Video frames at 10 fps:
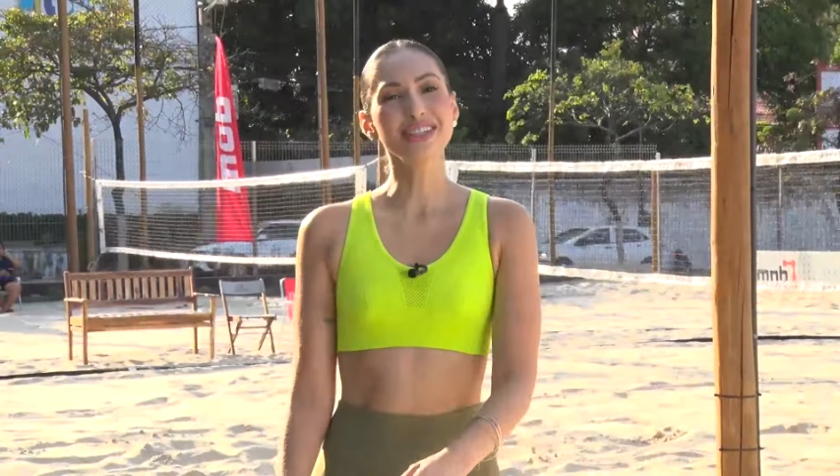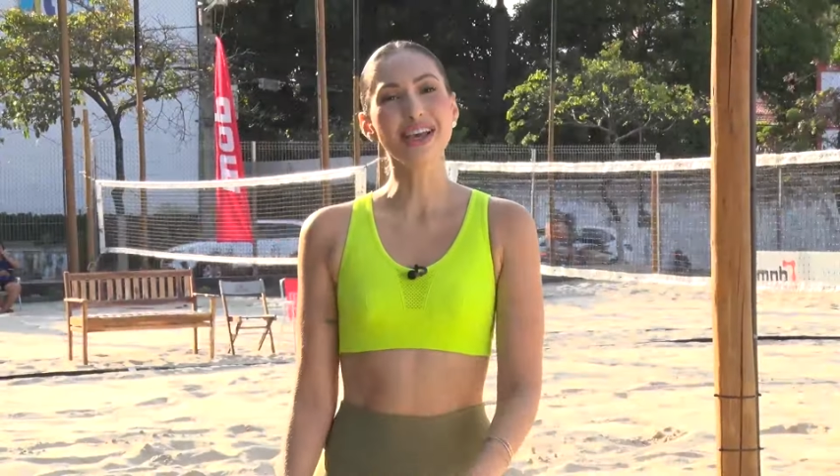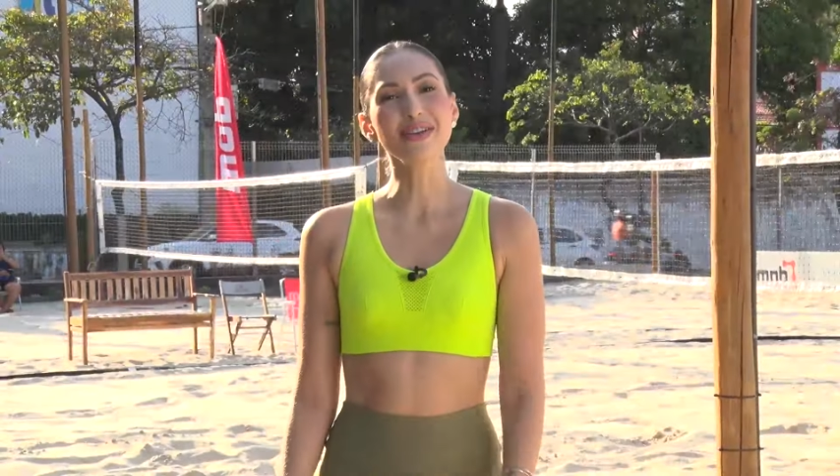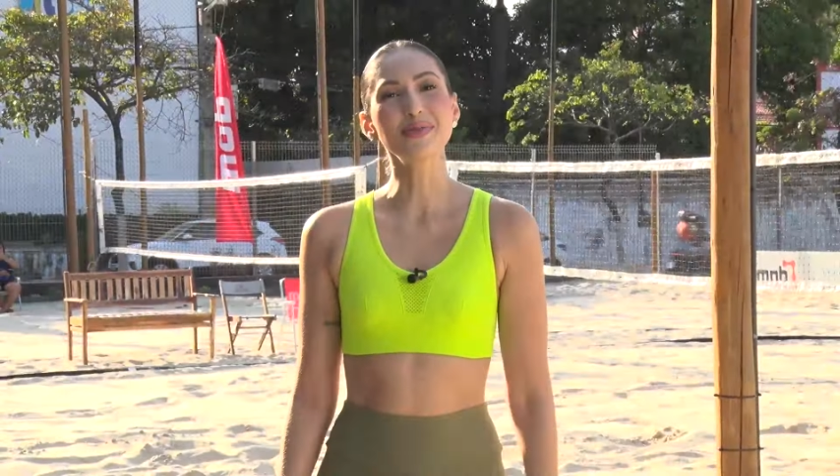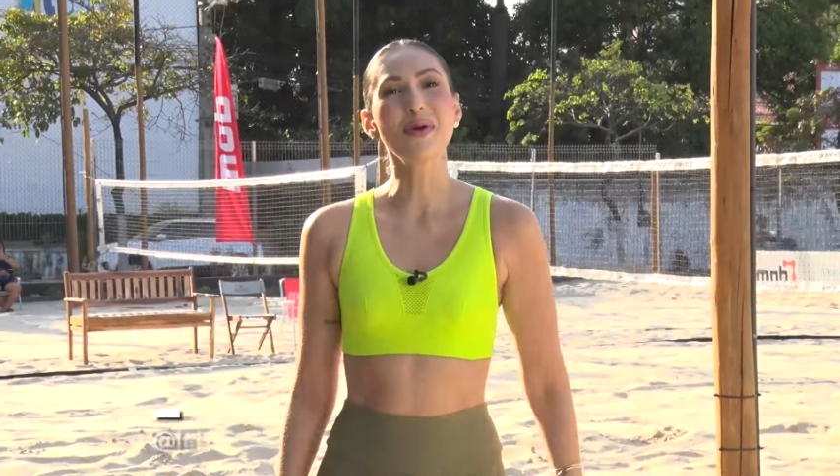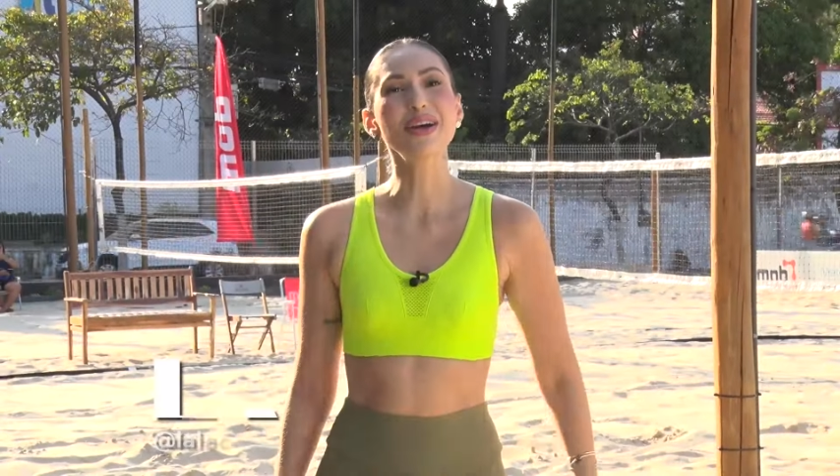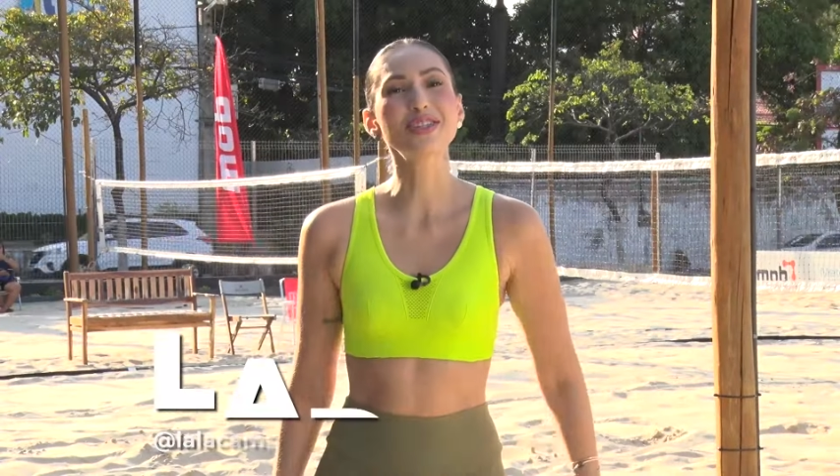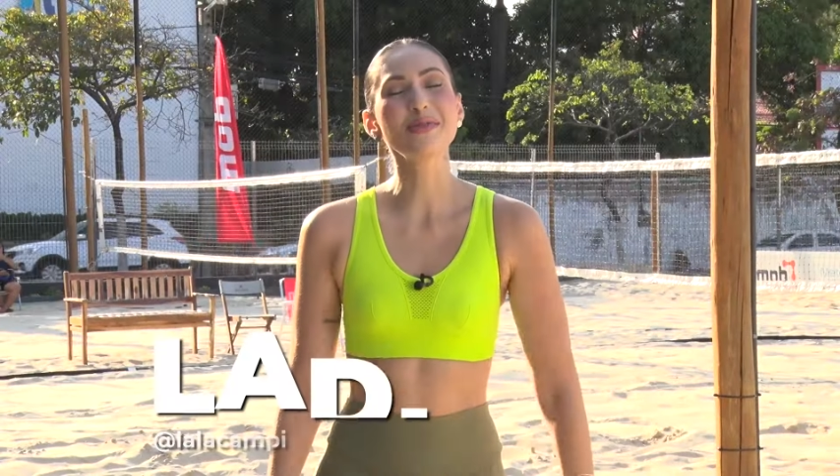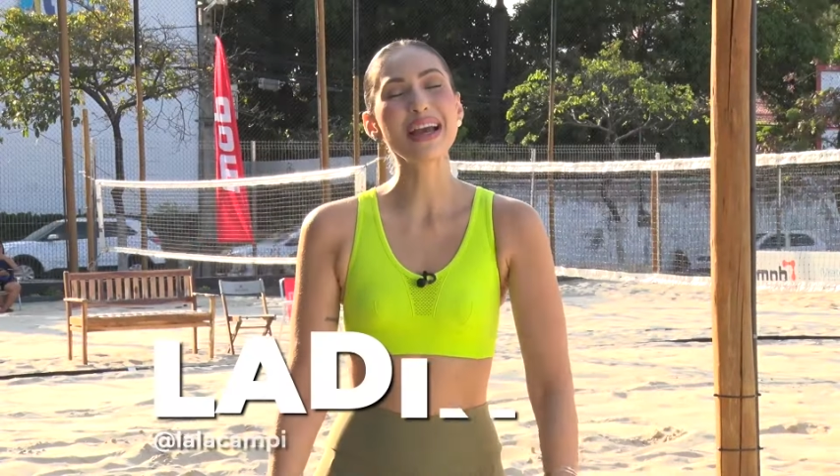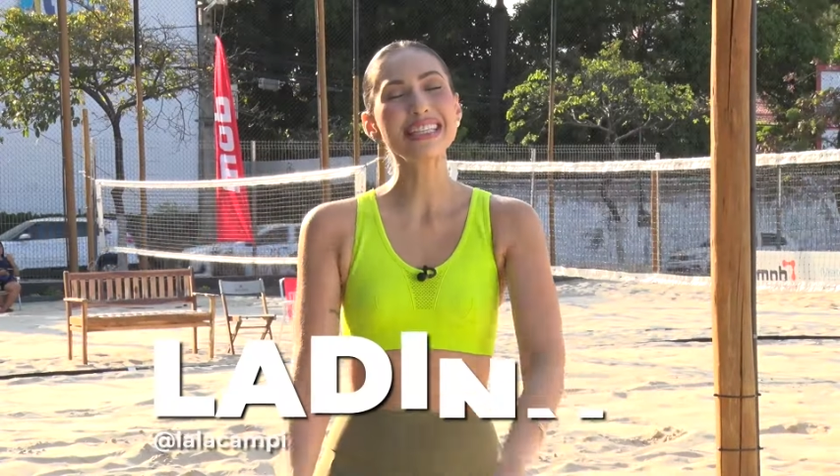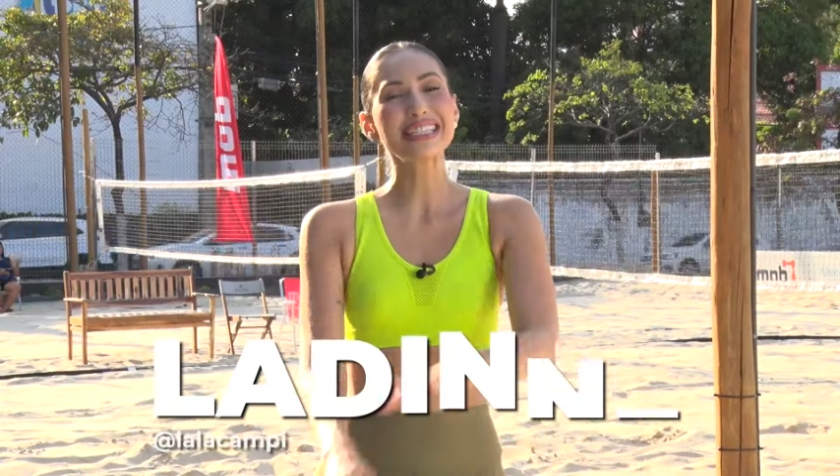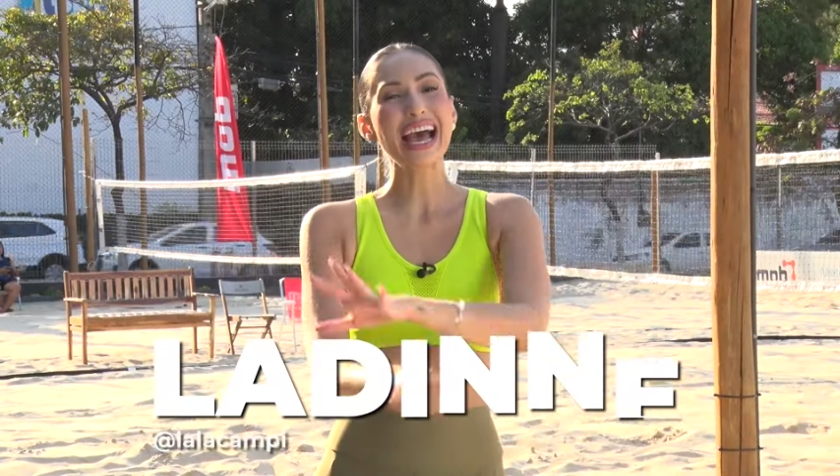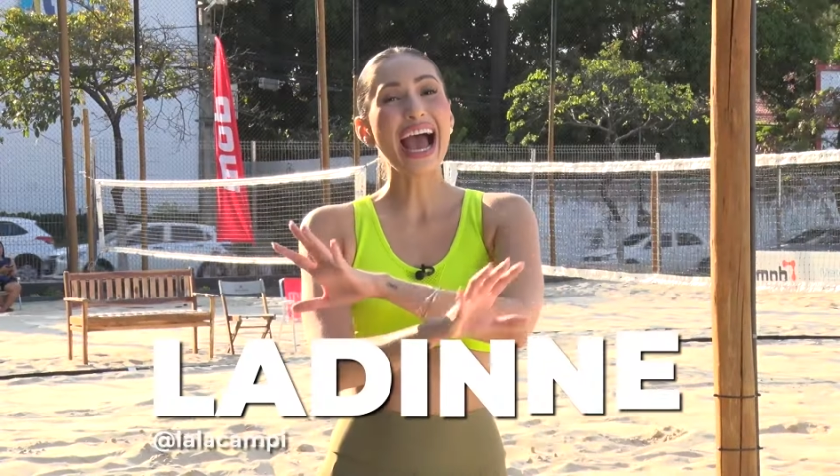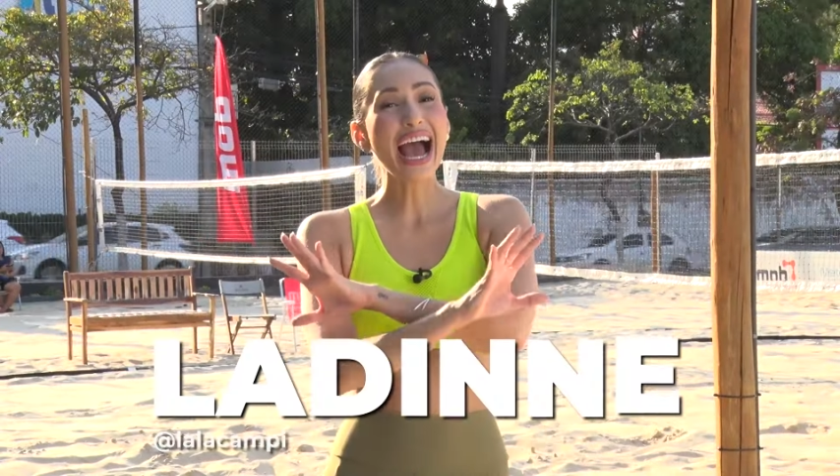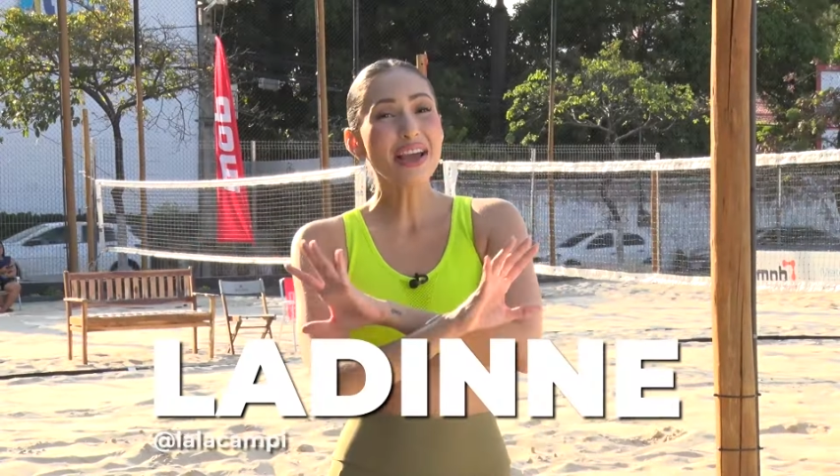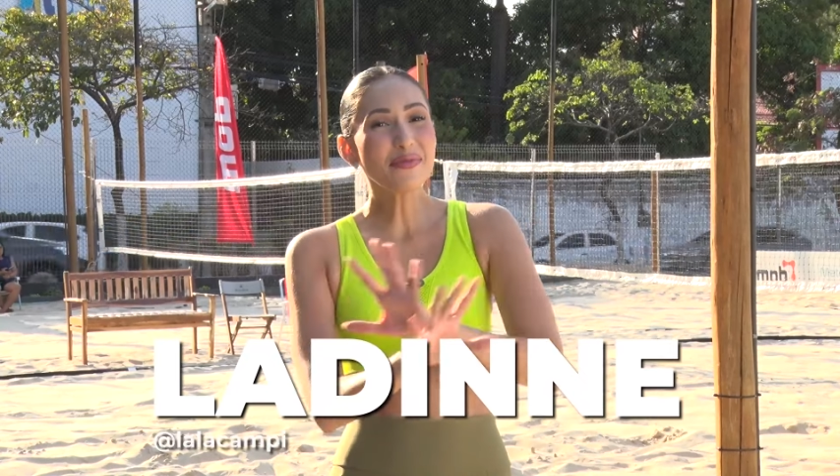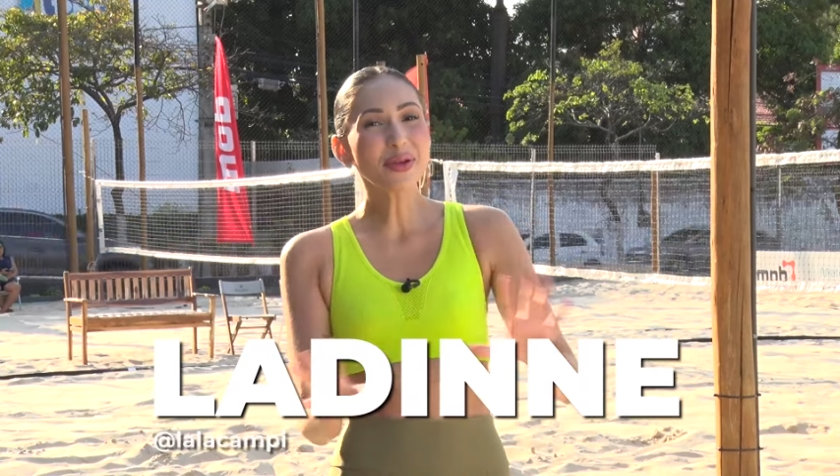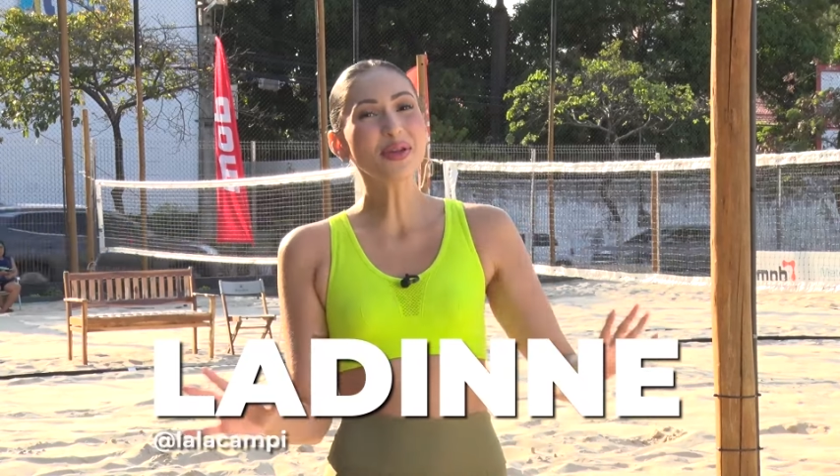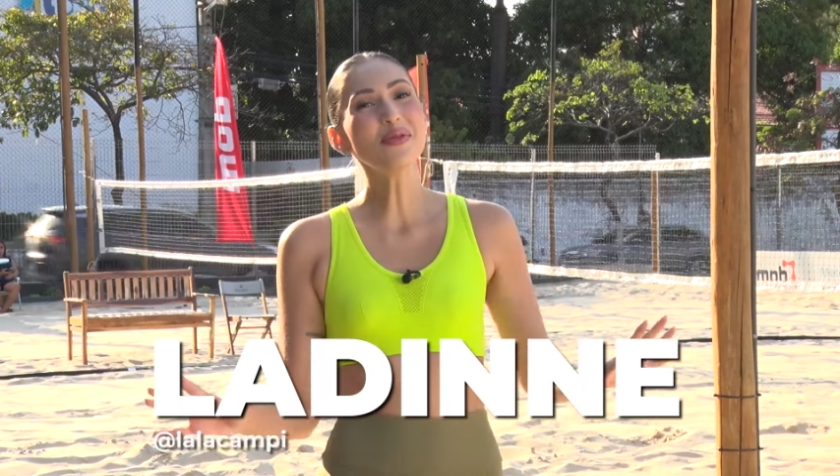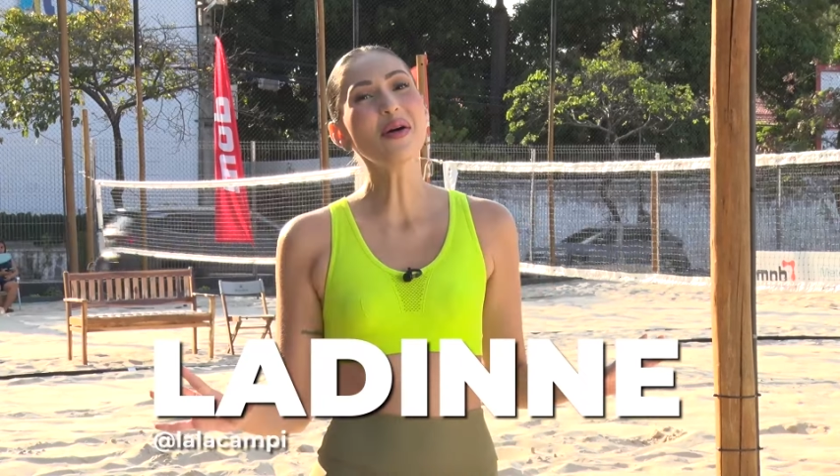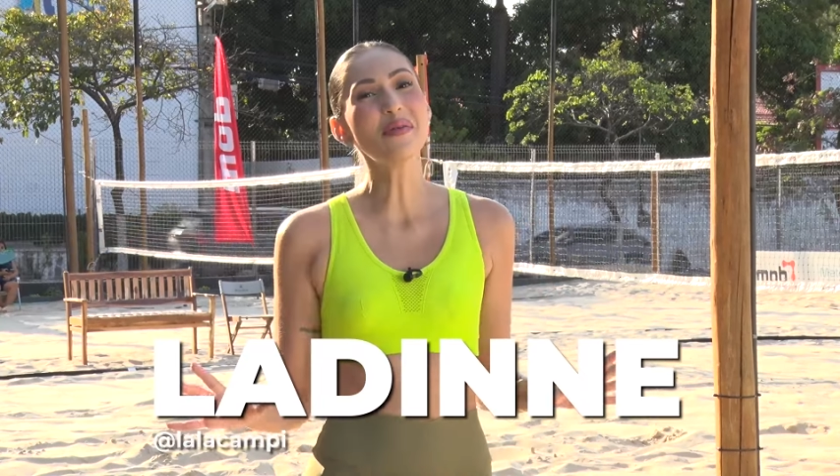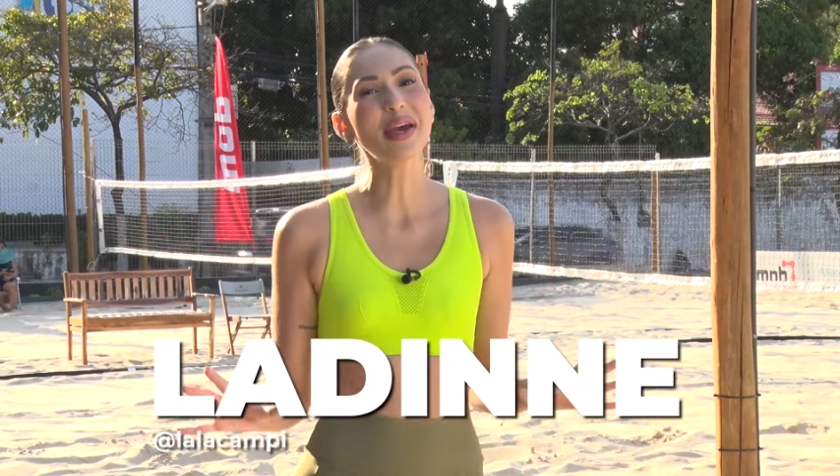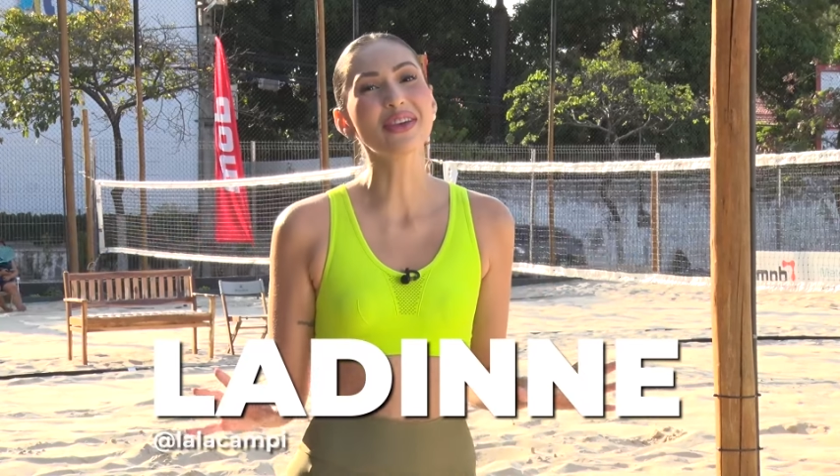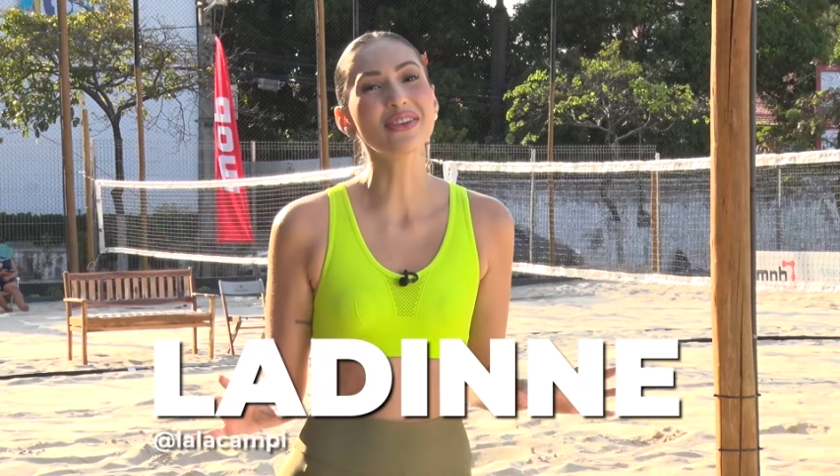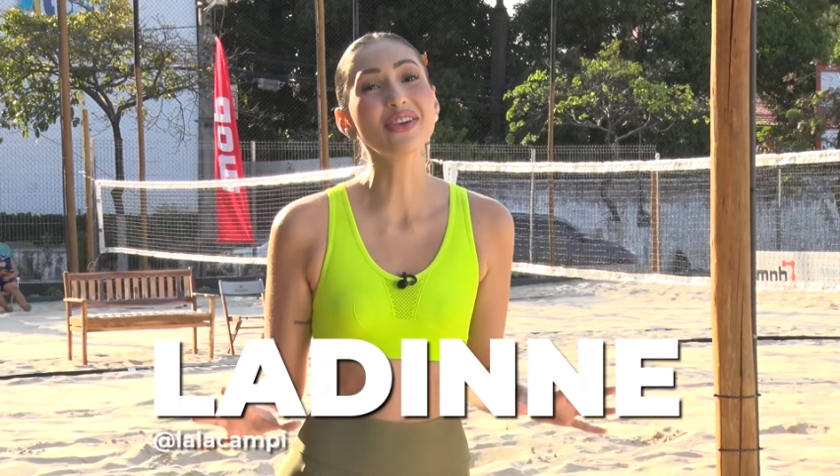esse é o esporte mais hype do momento.